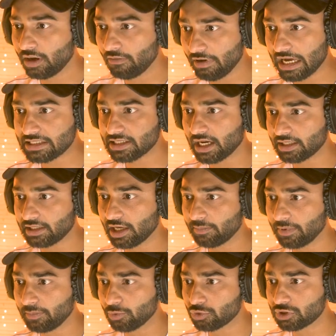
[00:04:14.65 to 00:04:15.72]
आवाज आ रही है
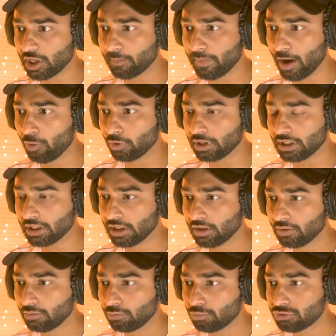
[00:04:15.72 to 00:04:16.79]
अभी भी उसके पाओ की
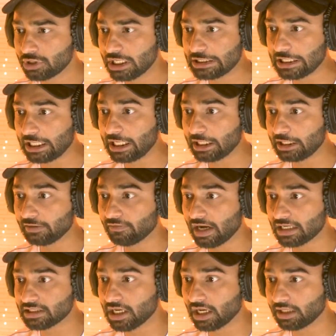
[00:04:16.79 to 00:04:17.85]
उसके चलने की
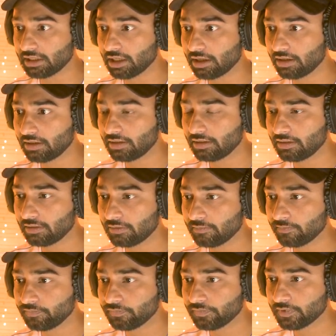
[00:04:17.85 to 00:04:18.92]
आवाज आ रही
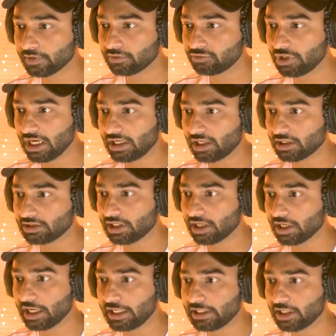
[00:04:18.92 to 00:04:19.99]
है देख लेते
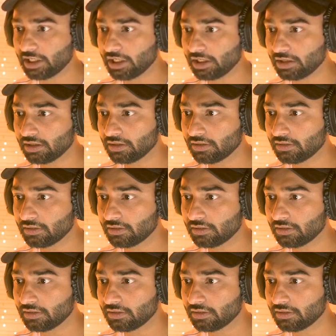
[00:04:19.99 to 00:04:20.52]
हैं गई कि नहीं